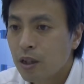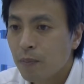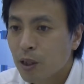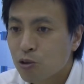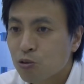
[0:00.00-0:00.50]
で
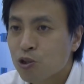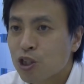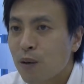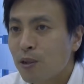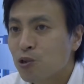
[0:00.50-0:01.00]
まだちょっと
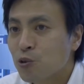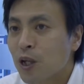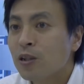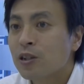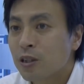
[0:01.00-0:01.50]
調べ中
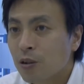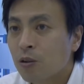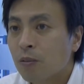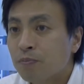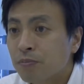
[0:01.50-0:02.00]
なんですけ
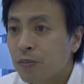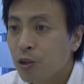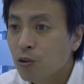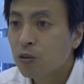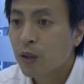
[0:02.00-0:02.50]
ど
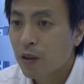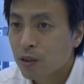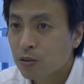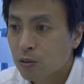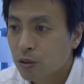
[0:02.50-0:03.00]
日本の場合
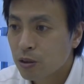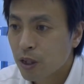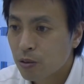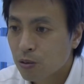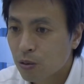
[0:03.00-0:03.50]
はそのい
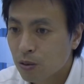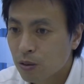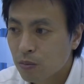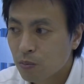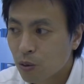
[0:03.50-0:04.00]
わゆるこ
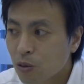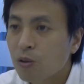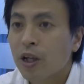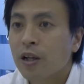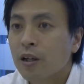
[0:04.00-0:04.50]
う物
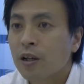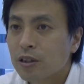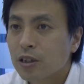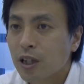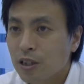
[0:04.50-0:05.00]
をね
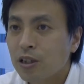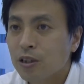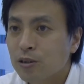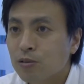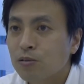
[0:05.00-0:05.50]
支え
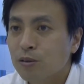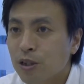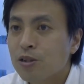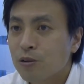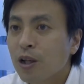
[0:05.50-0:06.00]
にするん
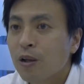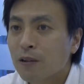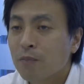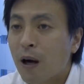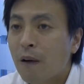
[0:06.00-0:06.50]
ですよね
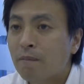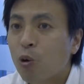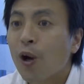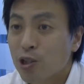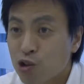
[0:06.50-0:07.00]
例えば
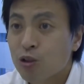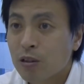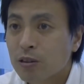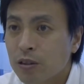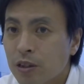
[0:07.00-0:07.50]
公営住
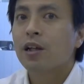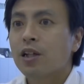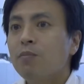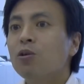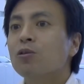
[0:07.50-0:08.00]
宅
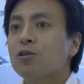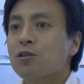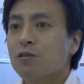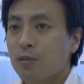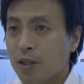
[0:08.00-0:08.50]
建物
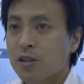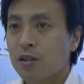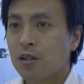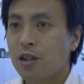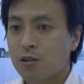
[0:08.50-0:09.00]
を作りま
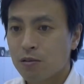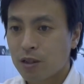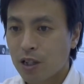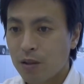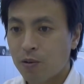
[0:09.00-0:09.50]
すでそ
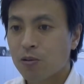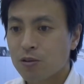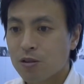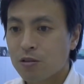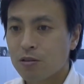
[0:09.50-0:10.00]
の建
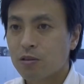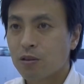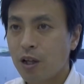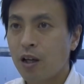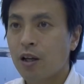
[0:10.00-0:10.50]
物を作る
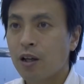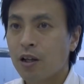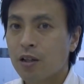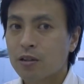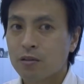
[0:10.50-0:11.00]
ので
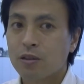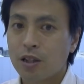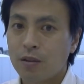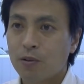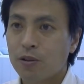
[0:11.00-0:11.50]
その
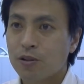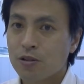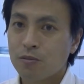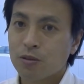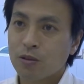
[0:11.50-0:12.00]
建物に
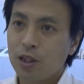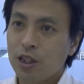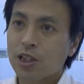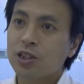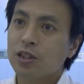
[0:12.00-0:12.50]
住む時
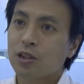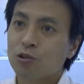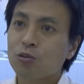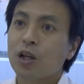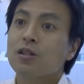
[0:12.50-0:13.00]
に家賃
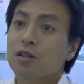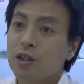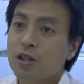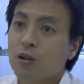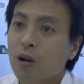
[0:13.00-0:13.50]
がちょっと安
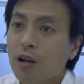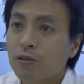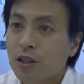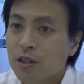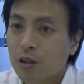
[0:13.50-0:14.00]
いですとかあ
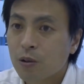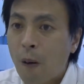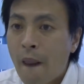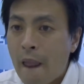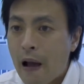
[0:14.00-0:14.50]
るんですけ
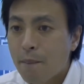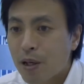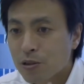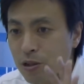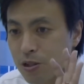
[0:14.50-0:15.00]
ど
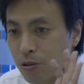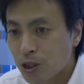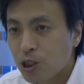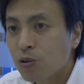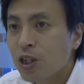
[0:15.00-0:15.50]
やっぱりそれぞ
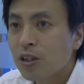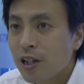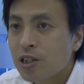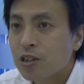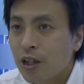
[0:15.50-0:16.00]
れの人に
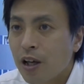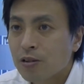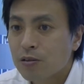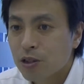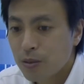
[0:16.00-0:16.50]
対し
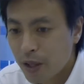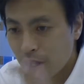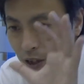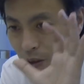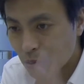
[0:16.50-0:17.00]
てその決め
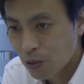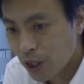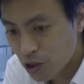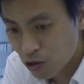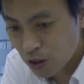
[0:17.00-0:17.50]
られた
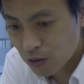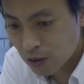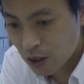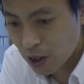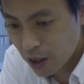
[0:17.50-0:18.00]
公営住
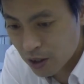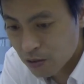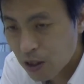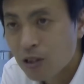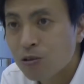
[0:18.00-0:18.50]
宅だから
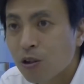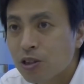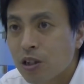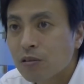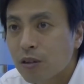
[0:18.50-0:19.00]
安くなると
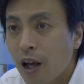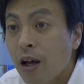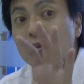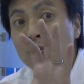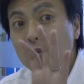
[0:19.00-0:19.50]
かじゃなく
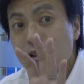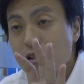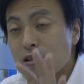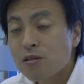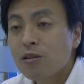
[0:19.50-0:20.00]
てどこ
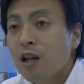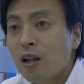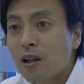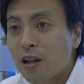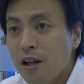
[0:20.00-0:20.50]
に住ん
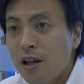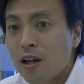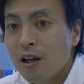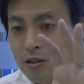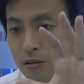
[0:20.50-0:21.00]
だっ
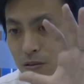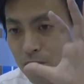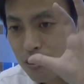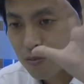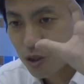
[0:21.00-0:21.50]
てそ
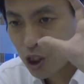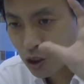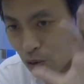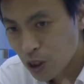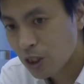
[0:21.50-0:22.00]
の住む
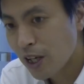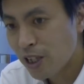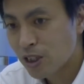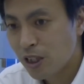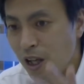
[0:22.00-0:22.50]
人に
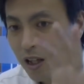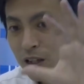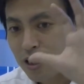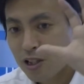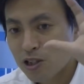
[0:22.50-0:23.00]
対し
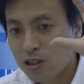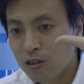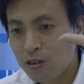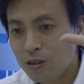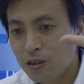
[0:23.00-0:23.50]
て家
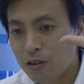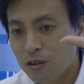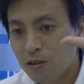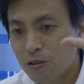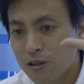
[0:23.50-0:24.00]
賃
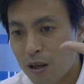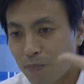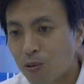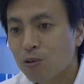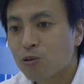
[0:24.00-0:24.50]
の
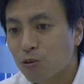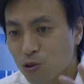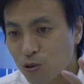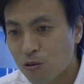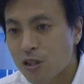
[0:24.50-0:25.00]
サポート
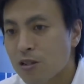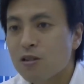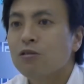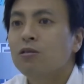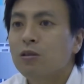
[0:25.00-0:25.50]
を直接
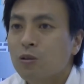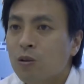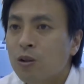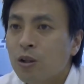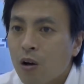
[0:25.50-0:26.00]
する
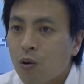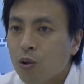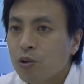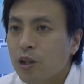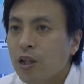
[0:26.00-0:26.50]
と
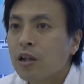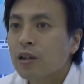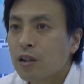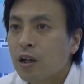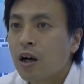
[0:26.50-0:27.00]
こういうやり
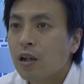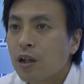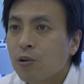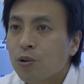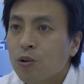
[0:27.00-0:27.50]
方が
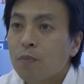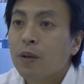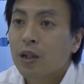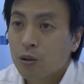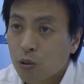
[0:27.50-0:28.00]
結構
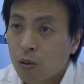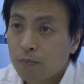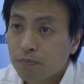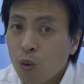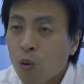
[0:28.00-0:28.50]
ヨーロッパだ
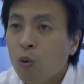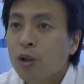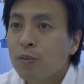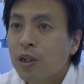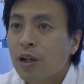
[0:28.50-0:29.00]
と多
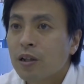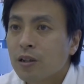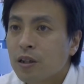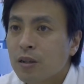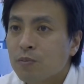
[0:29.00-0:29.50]
いみたい
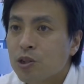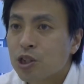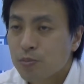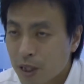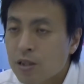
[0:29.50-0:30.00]
だったりも
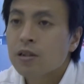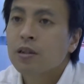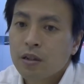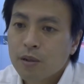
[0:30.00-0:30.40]
します。